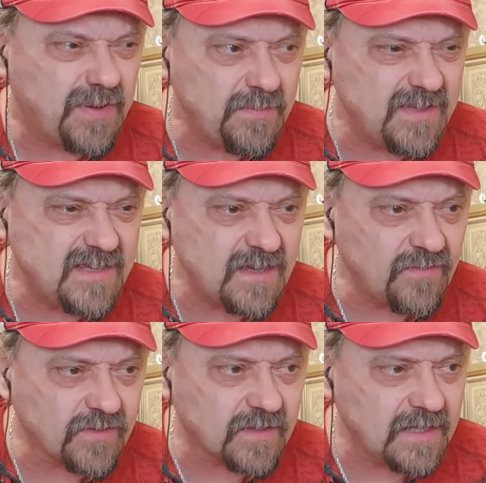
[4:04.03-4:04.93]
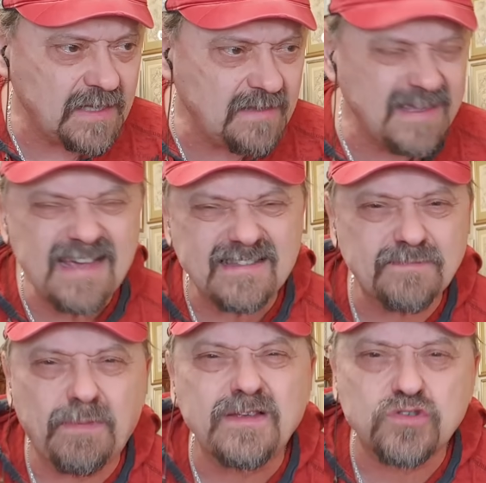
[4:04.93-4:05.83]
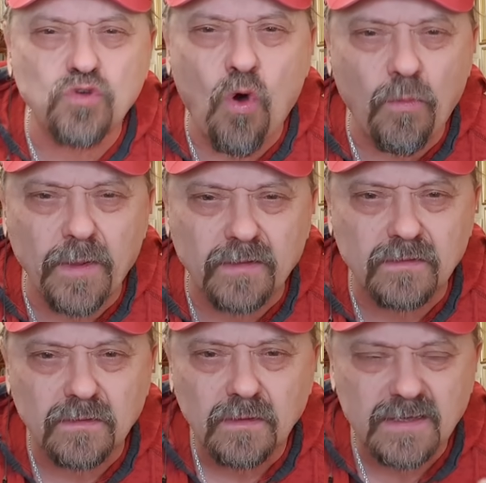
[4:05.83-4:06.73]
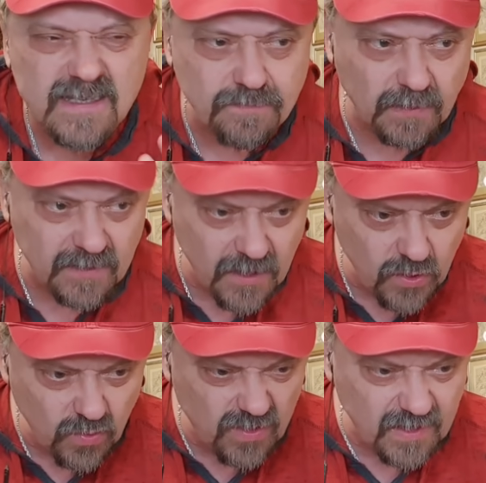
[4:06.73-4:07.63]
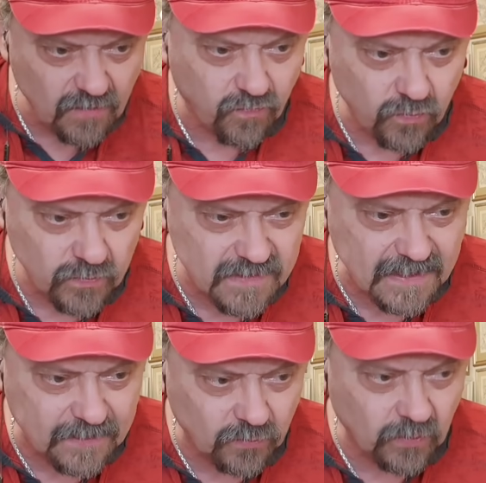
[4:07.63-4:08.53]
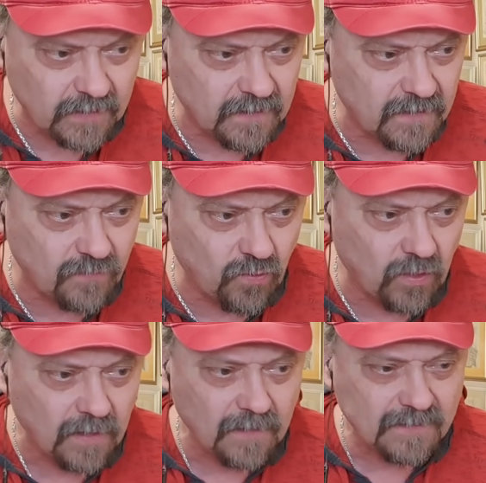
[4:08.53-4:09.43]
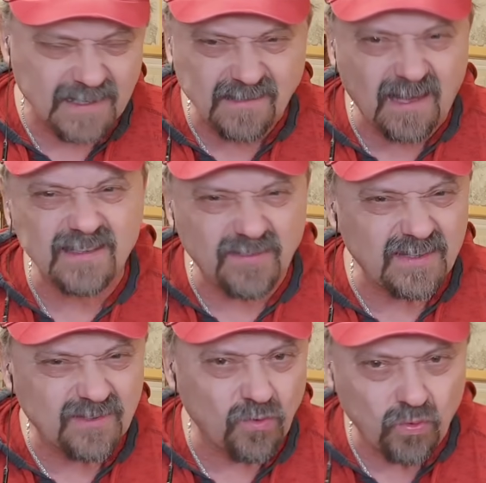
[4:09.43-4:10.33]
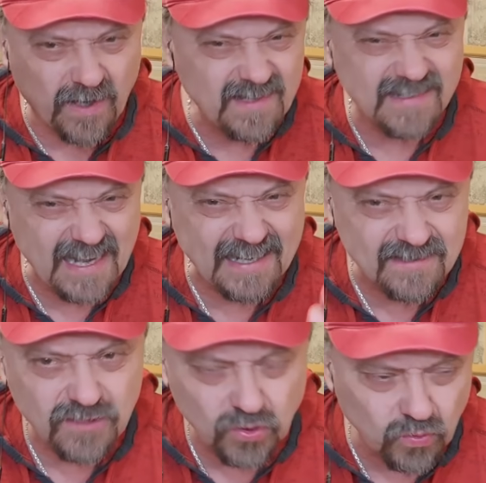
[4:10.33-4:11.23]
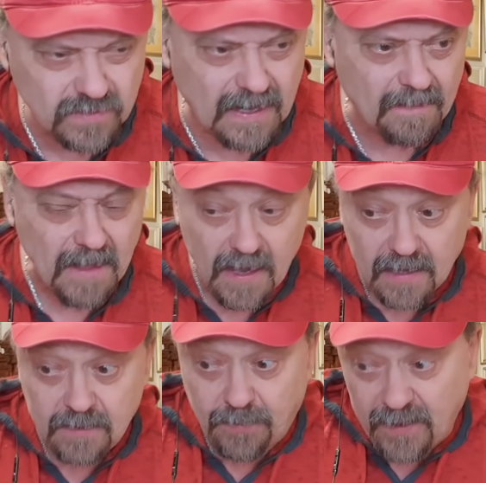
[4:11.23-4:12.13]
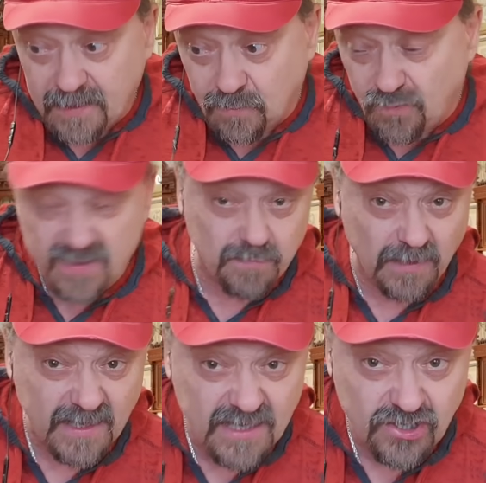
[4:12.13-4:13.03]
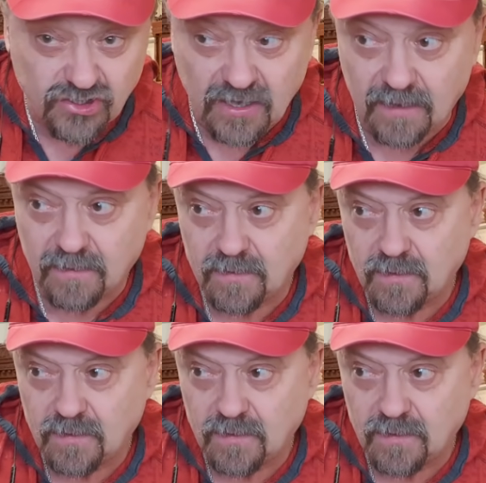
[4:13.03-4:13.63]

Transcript: примитивен и не способен к исполнению тех функций, которые на него накладывает украинская конституция. И поэтому весьма логично,